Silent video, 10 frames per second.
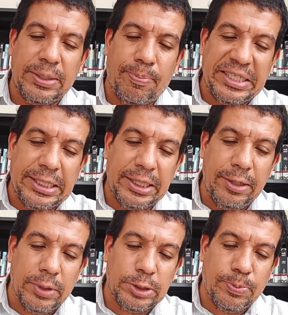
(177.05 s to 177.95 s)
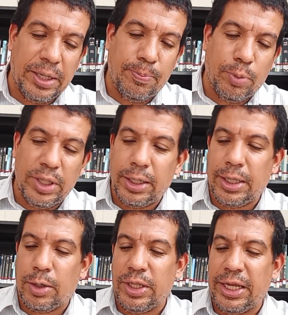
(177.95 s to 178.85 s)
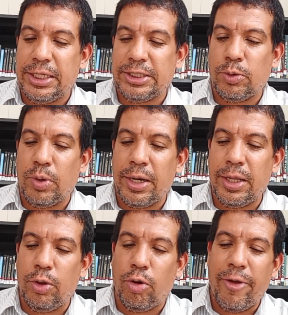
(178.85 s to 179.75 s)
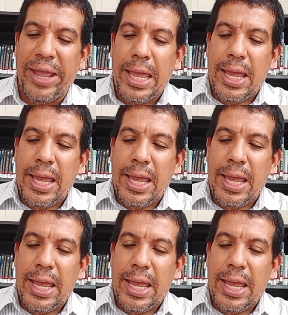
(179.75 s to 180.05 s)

pensativas para imponerte con ellas a tu alrededor